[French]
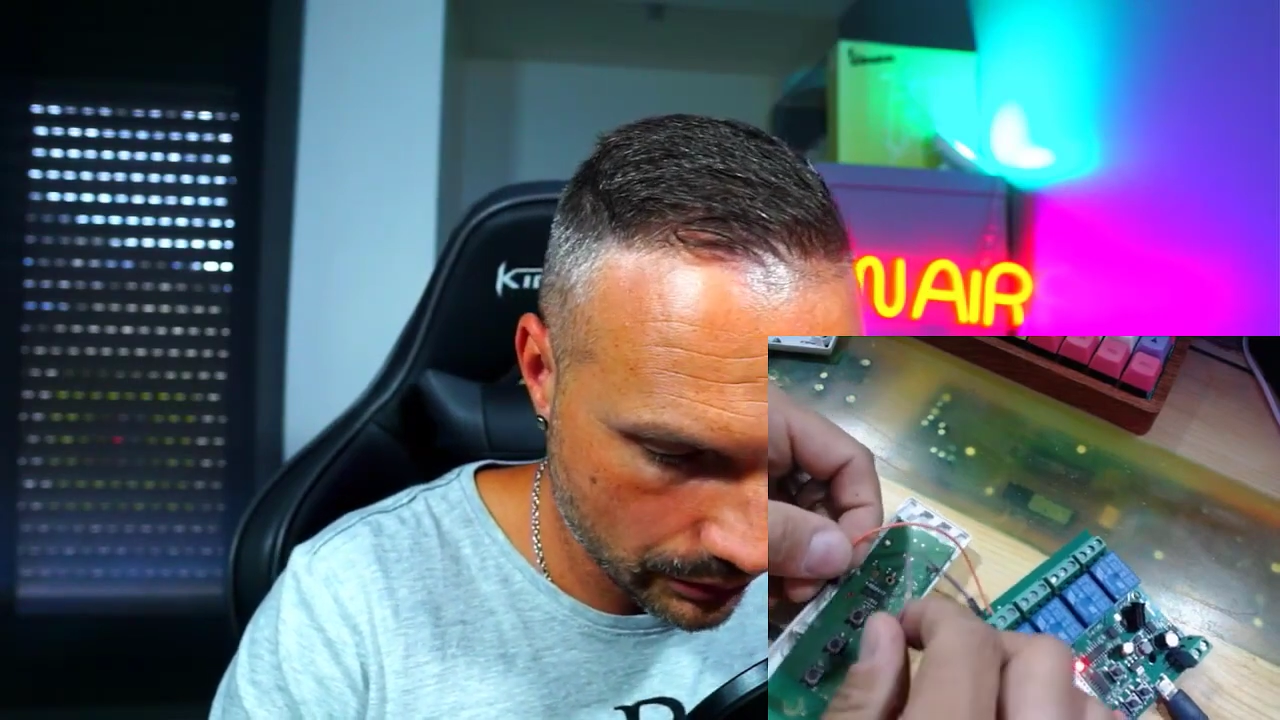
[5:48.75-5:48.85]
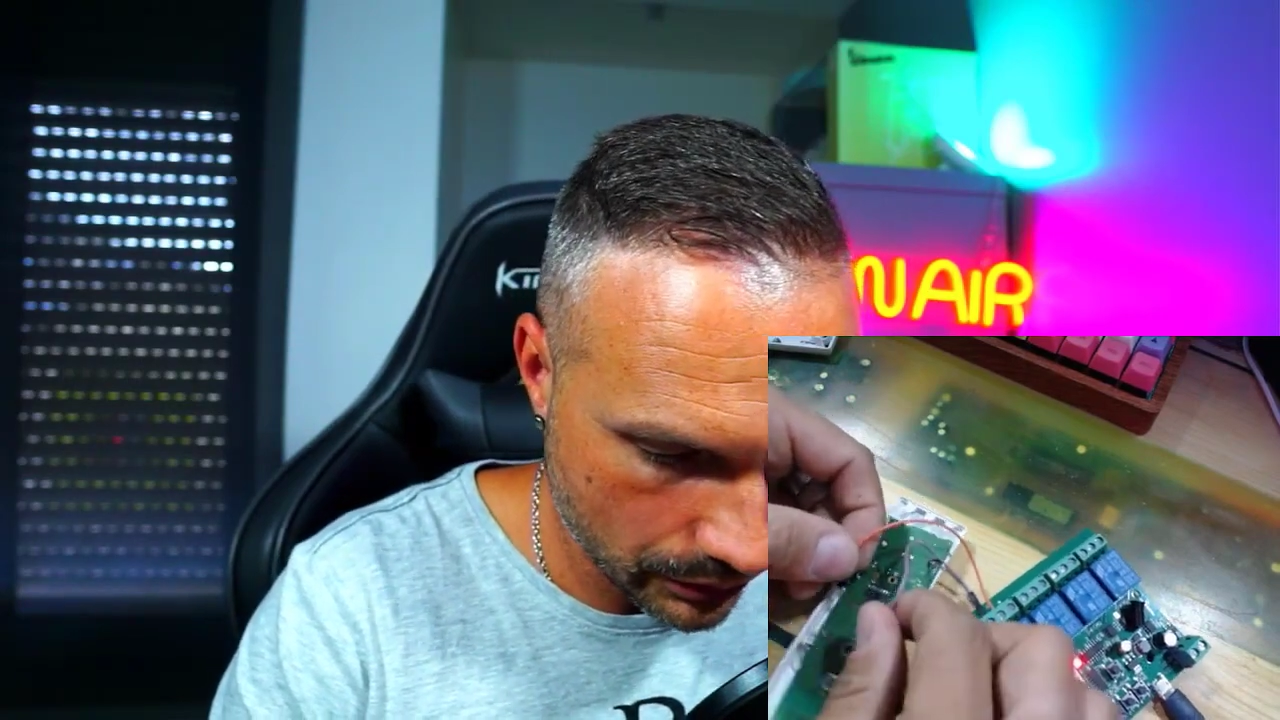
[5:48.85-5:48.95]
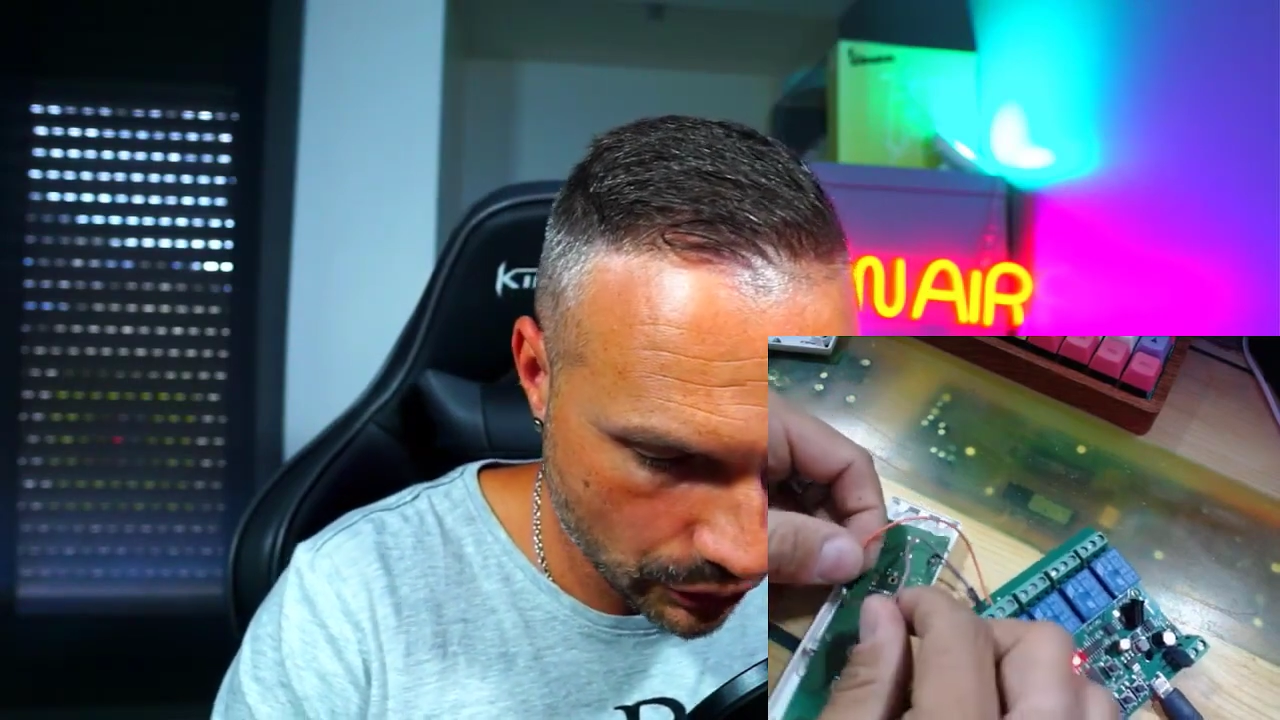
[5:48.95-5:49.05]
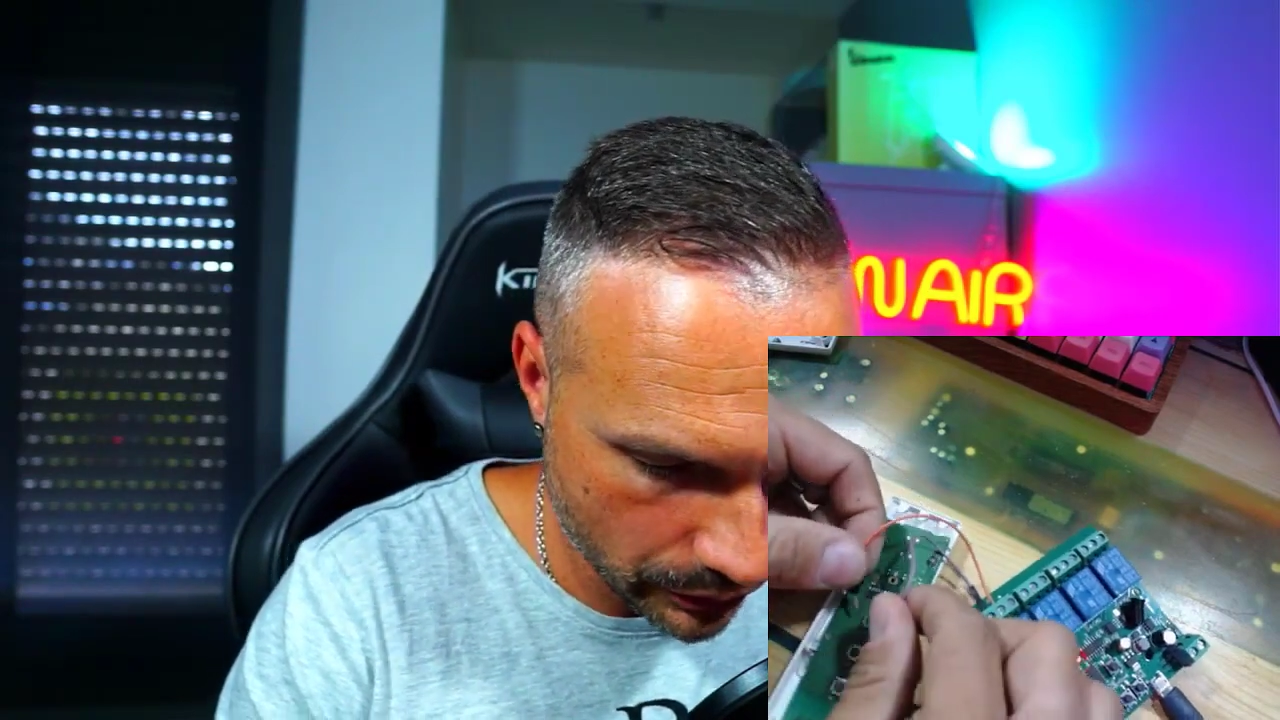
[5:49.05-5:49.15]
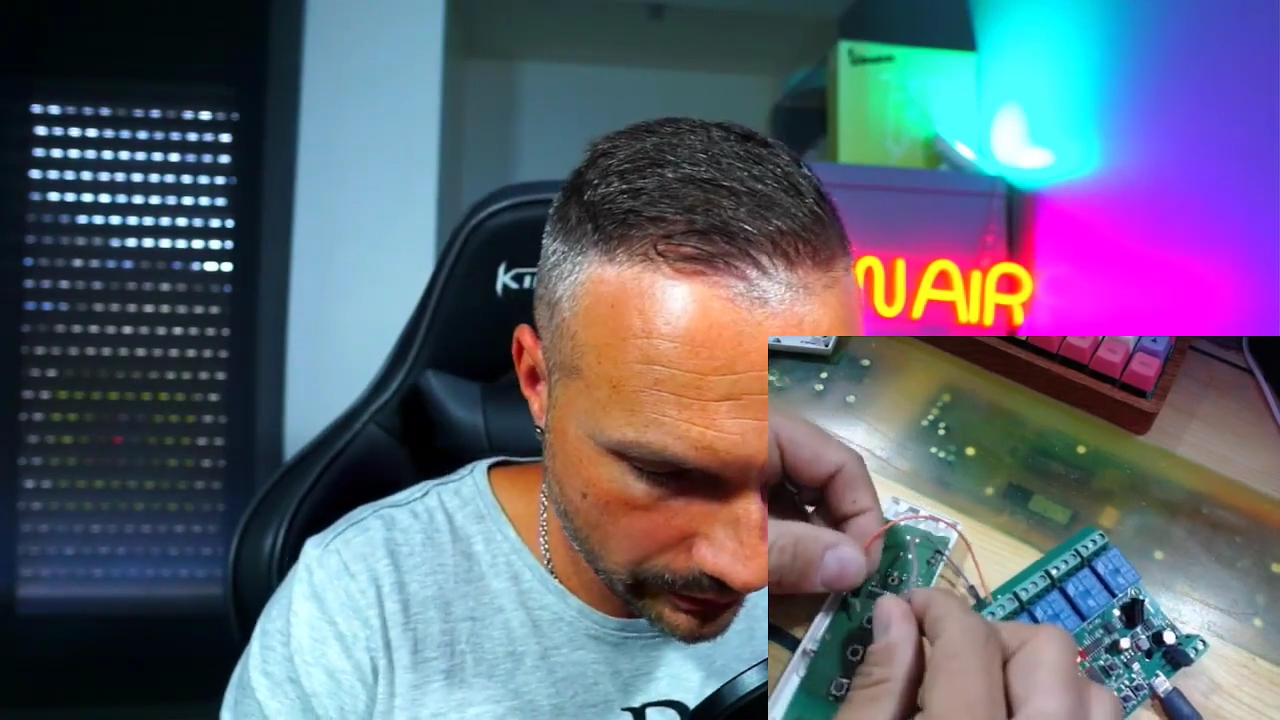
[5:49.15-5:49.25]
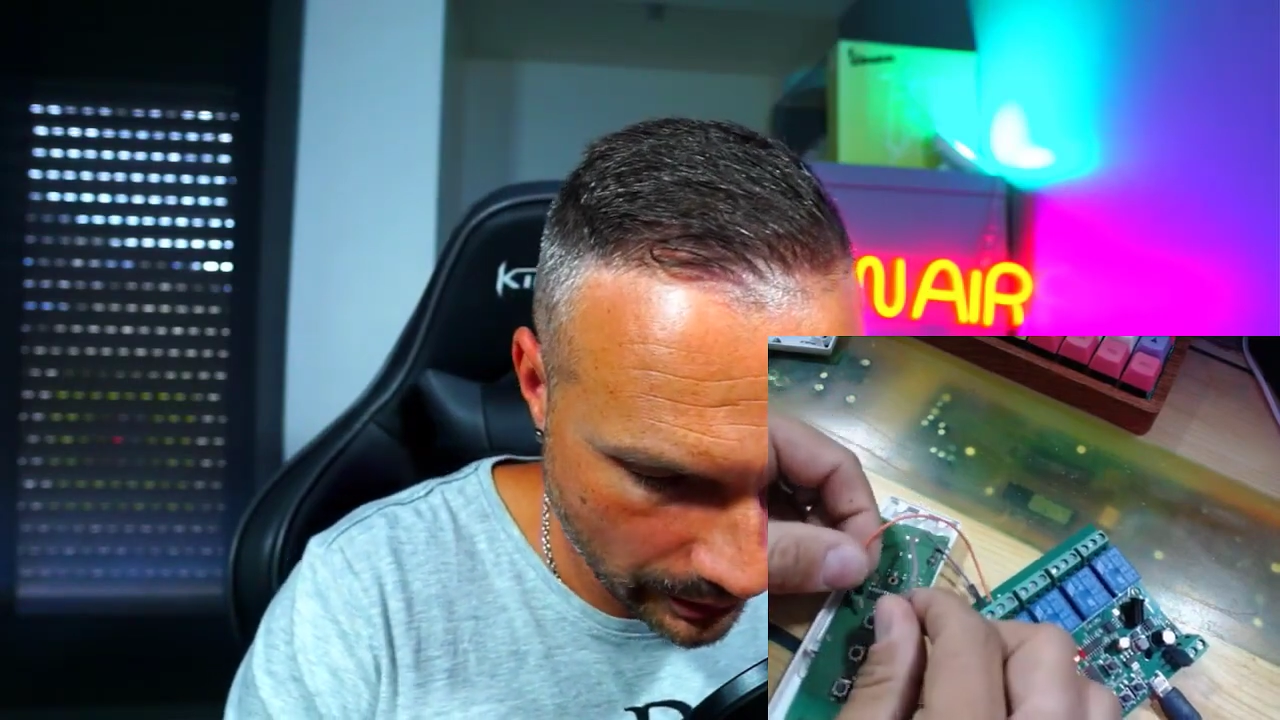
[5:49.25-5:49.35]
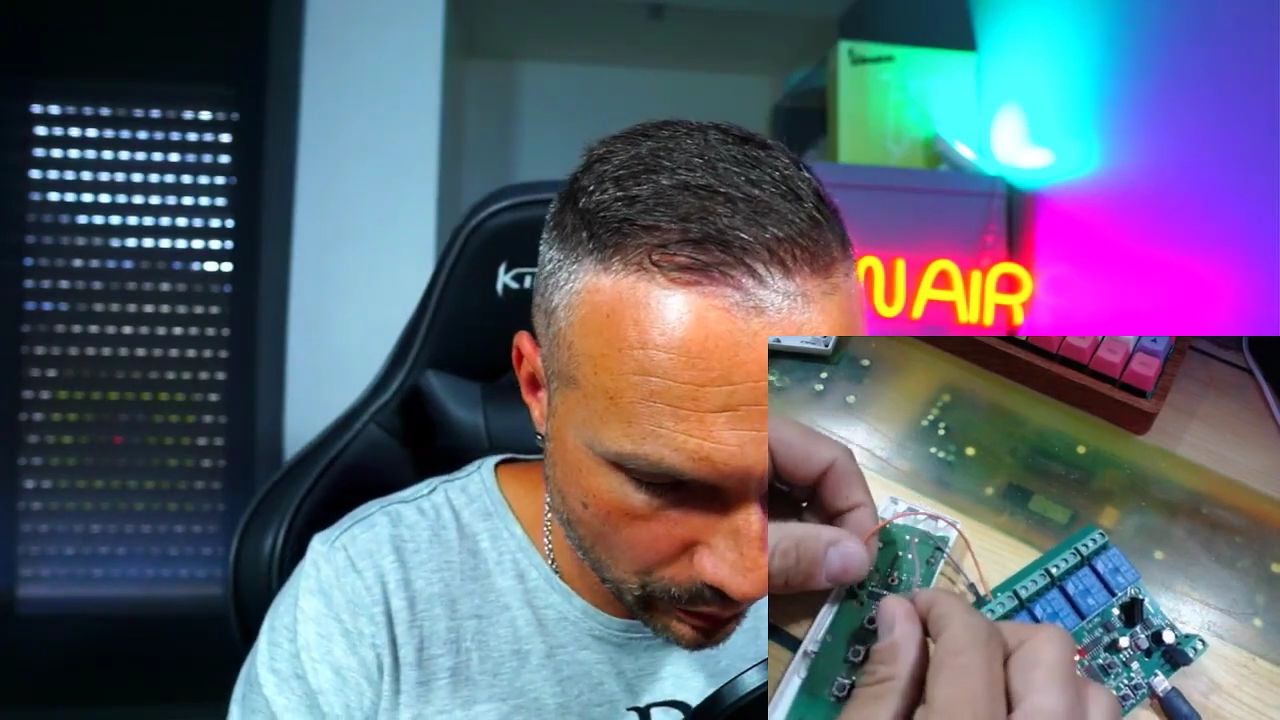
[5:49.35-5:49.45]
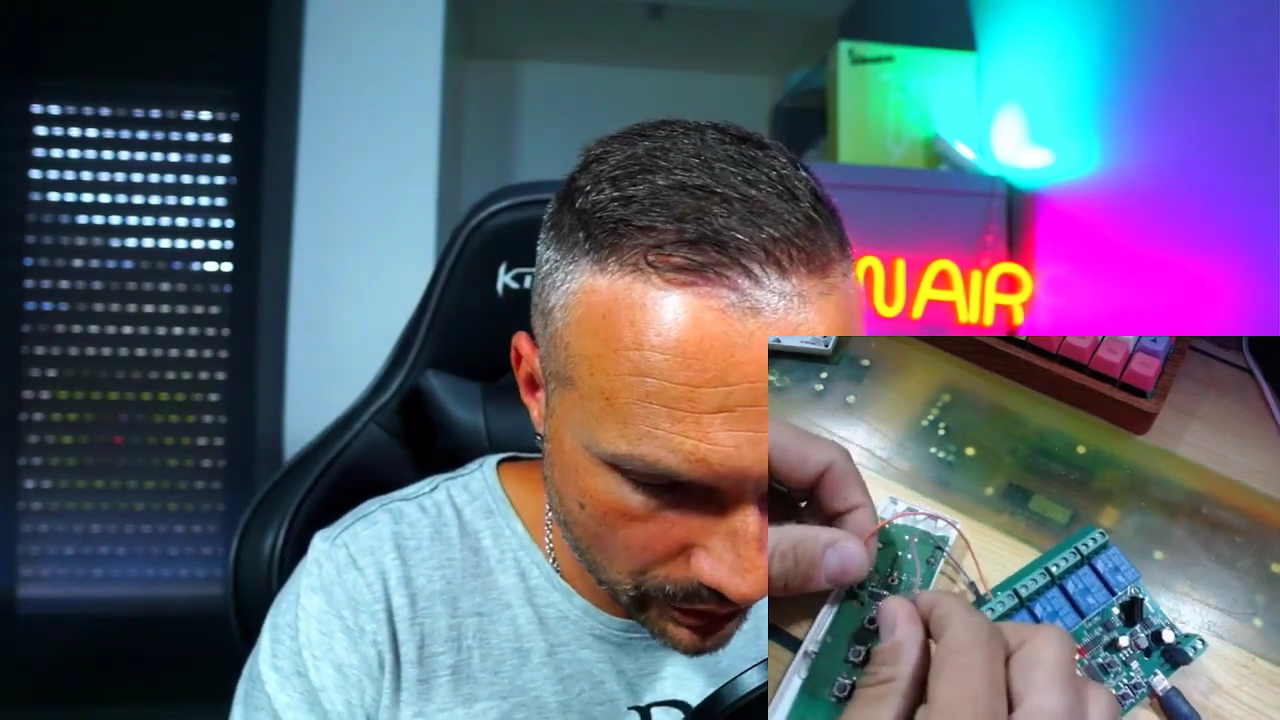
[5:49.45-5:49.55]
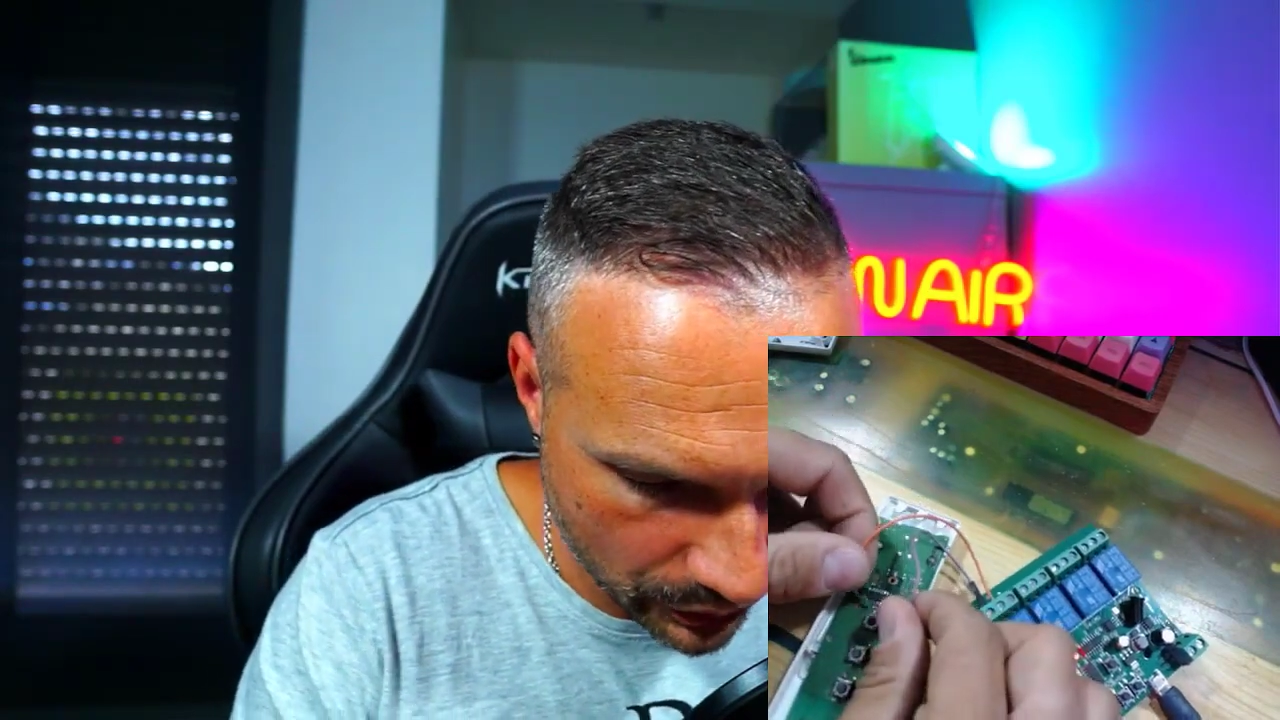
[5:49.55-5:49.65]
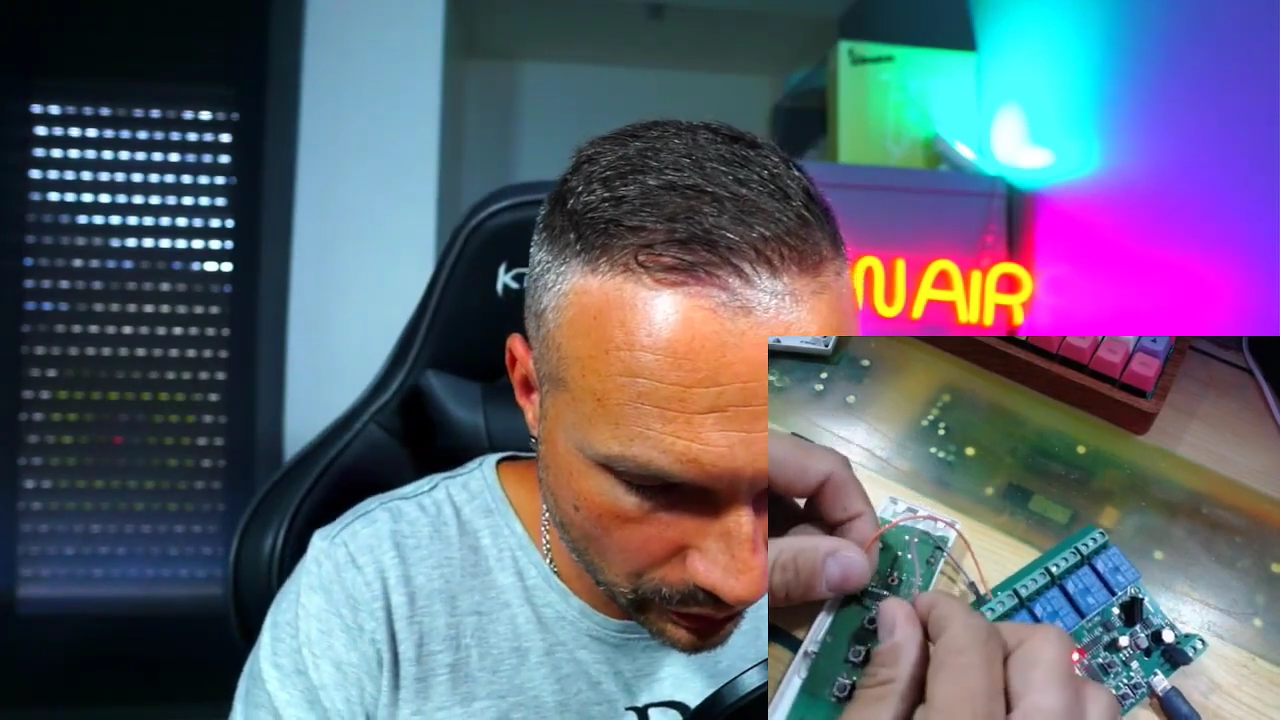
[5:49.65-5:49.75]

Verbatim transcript: Je vais appuyer sur le